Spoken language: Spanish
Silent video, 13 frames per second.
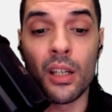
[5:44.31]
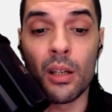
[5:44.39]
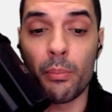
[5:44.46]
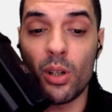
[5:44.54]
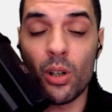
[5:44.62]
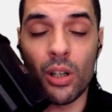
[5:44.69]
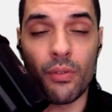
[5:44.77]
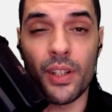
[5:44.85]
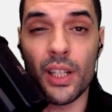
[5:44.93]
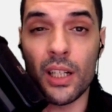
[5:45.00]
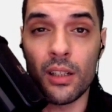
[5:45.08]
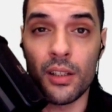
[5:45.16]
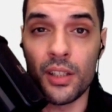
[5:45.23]
pero al
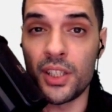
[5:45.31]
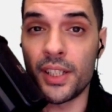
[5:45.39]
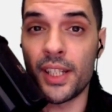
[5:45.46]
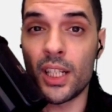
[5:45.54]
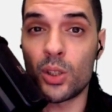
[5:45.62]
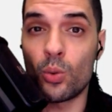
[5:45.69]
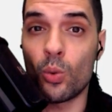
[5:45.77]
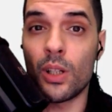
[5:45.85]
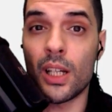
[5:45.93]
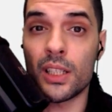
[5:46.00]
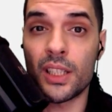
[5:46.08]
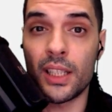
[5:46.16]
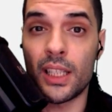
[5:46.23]
final ni siquiera es tu
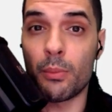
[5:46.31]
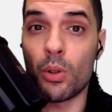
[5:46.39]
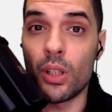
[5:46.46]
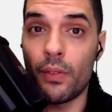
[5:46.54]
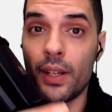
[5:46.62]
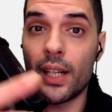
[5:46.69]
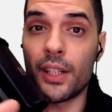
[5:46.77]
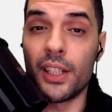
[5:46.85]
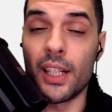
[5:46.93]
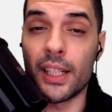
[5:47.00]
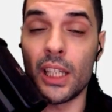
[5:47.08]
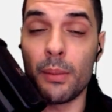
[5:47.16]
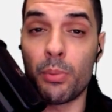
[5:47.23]
clase, te modifican el
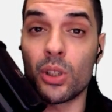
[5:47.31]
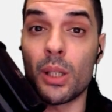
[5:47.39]
equipo,